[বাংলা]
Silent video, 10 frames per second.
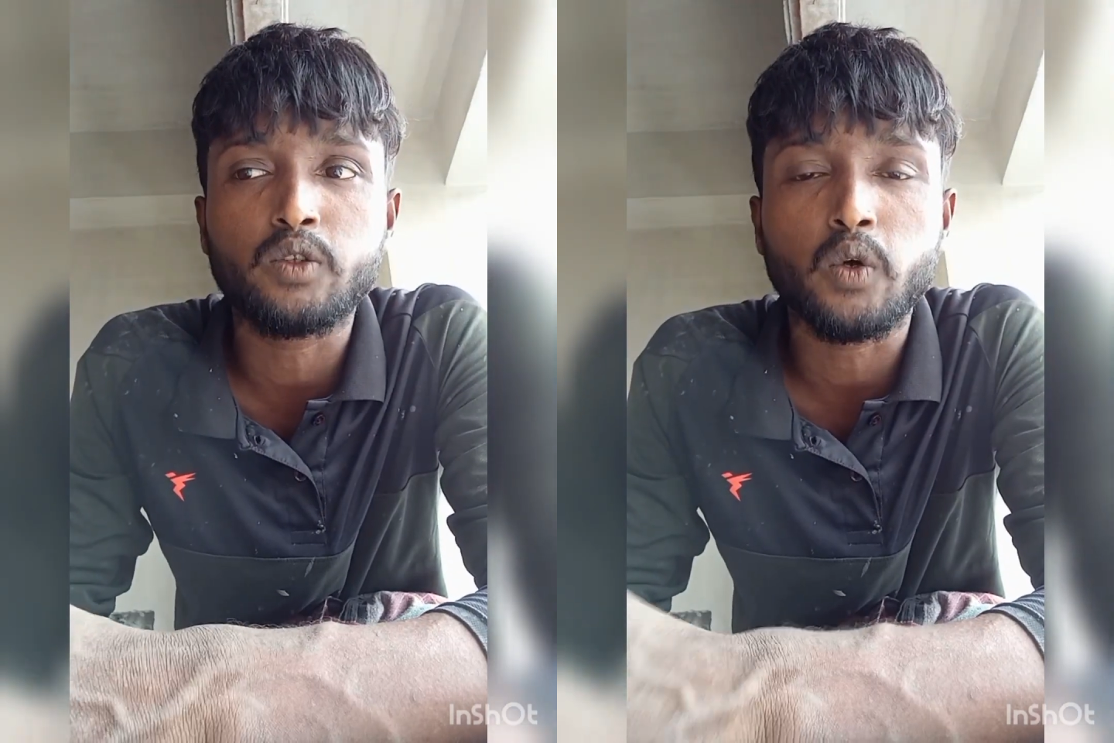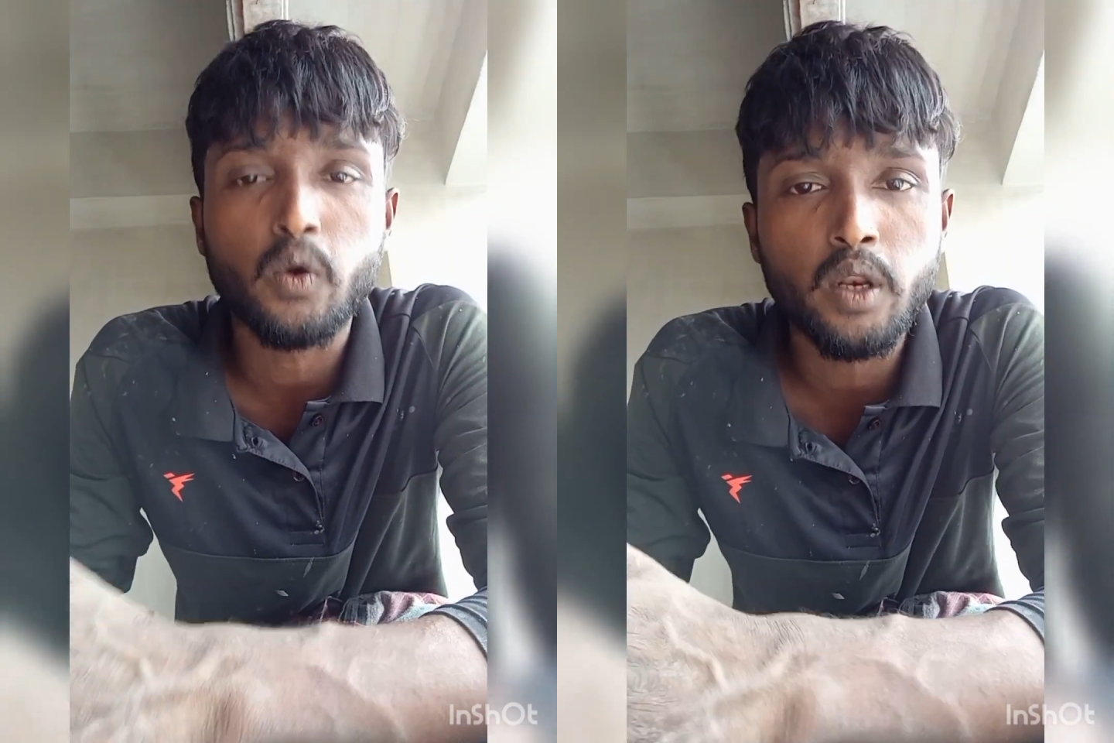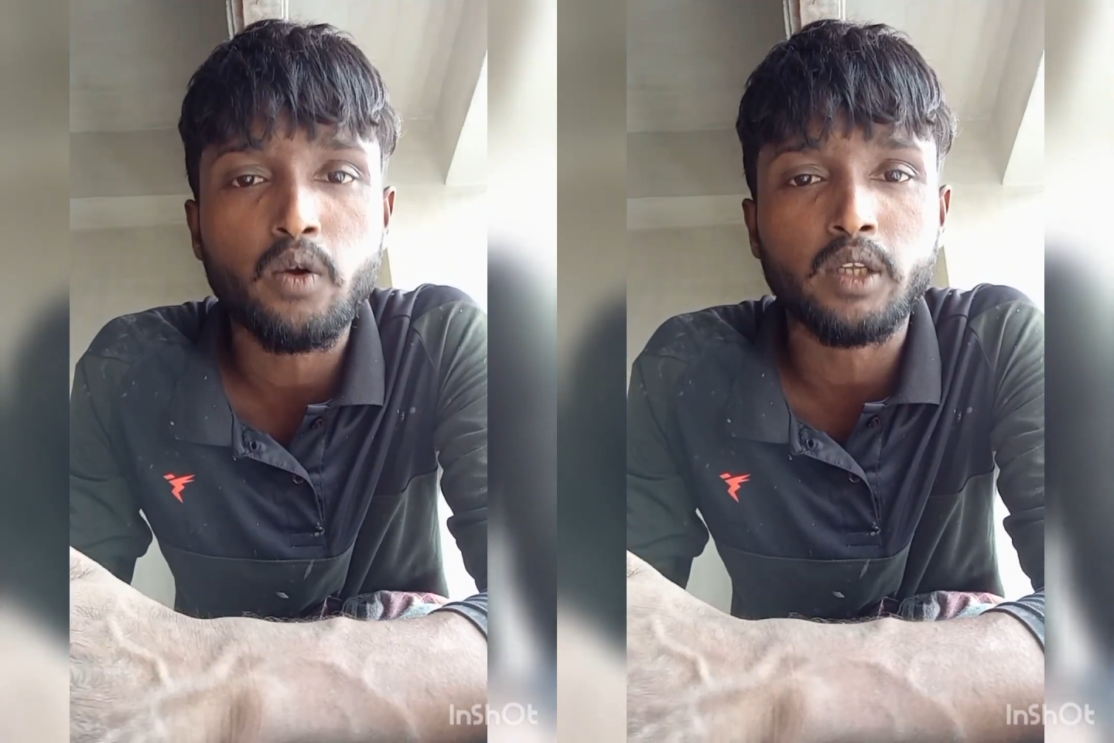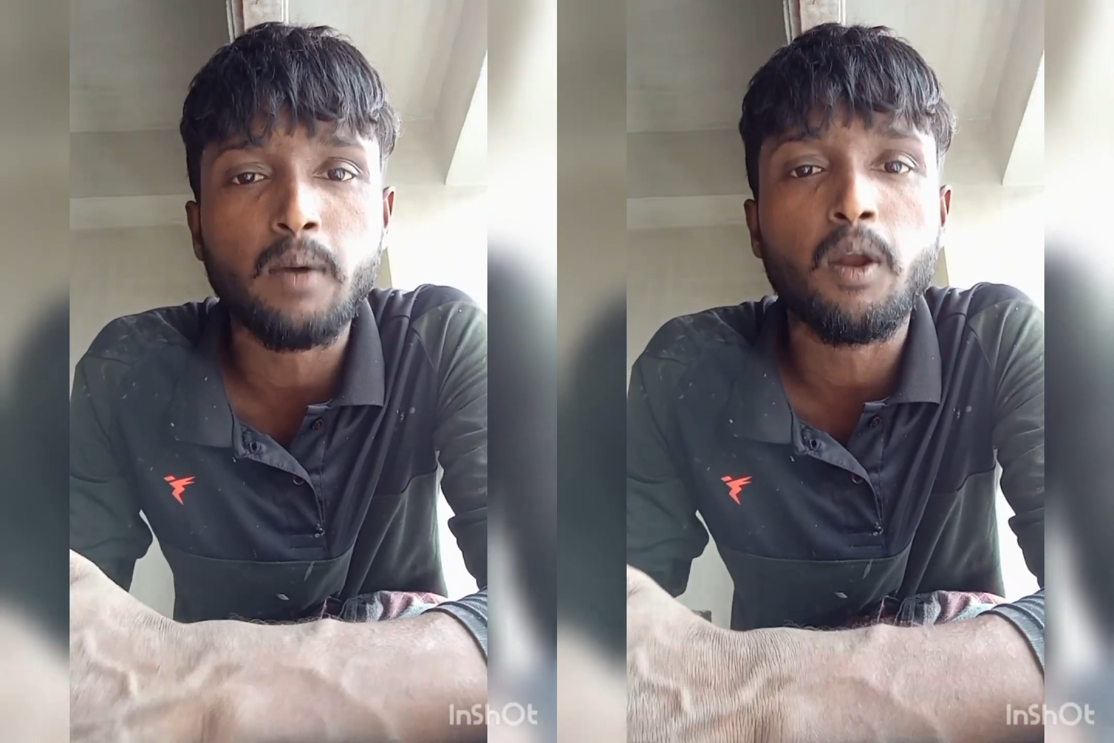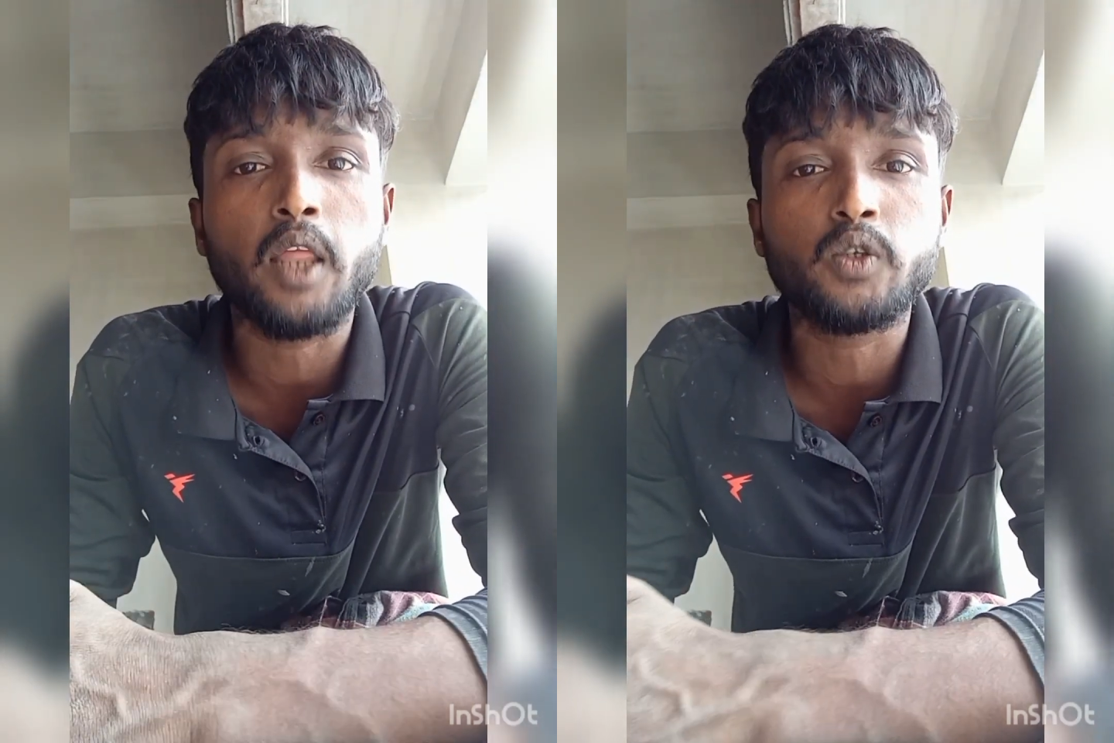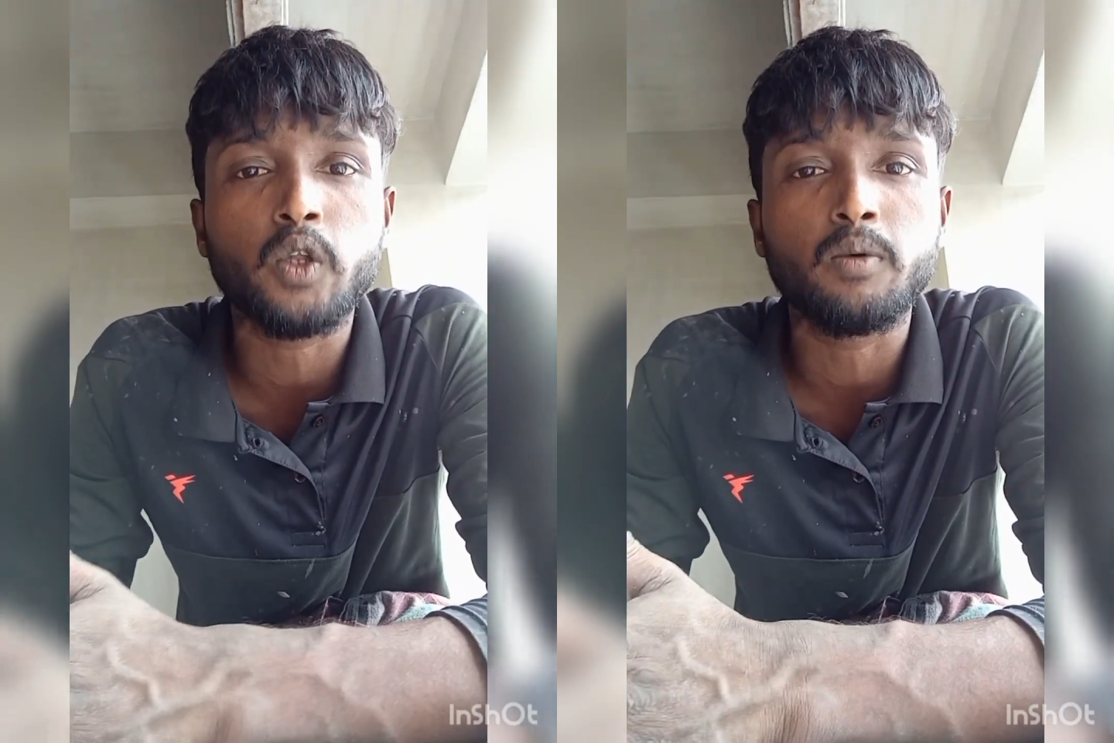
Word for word: জরুরি কথা বলার জন্য